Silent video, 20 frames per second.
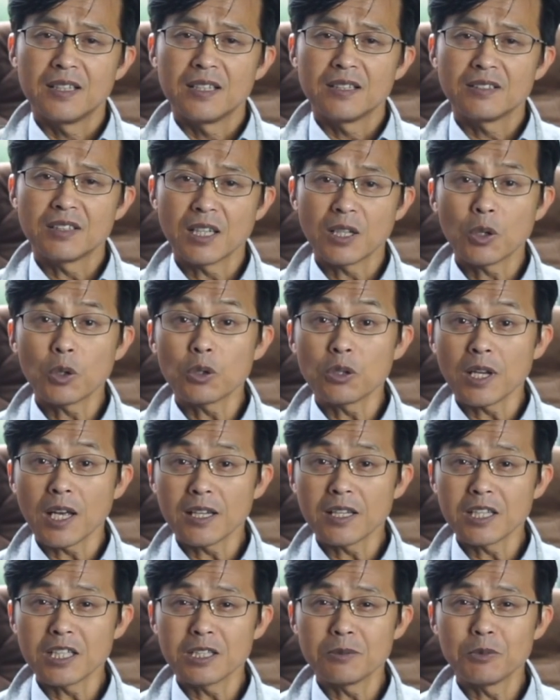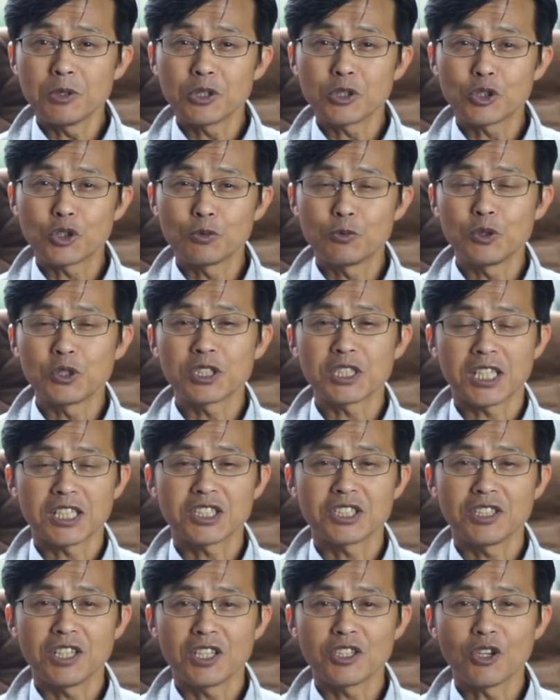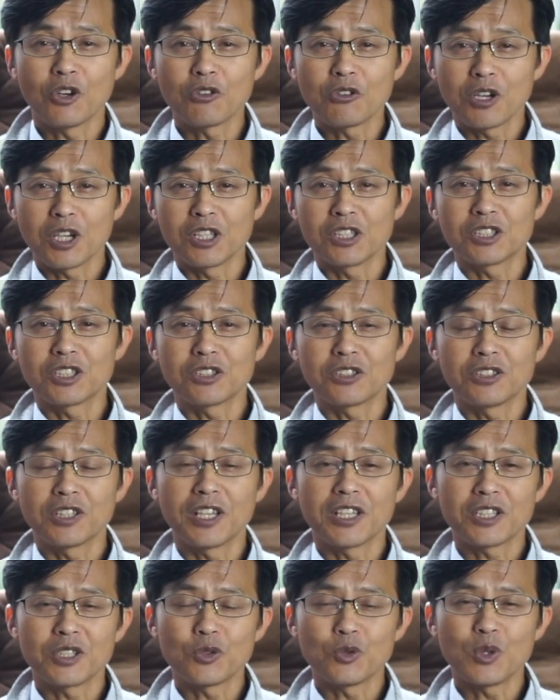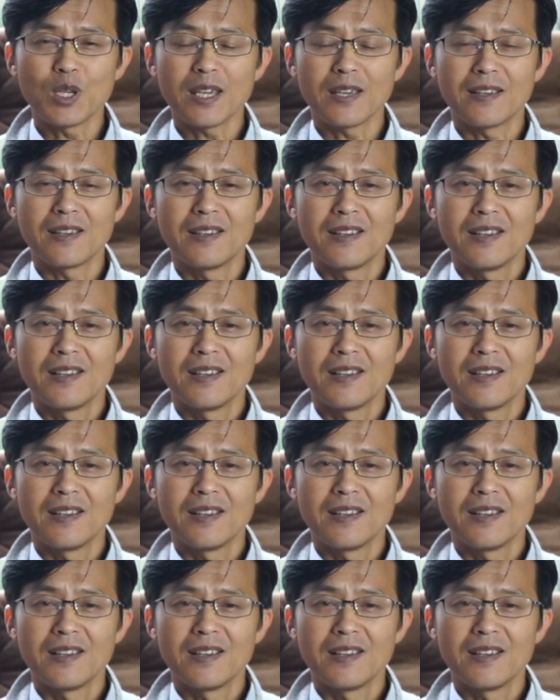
때로는 하나님은 그분 자신의 영광을 드러내기 위해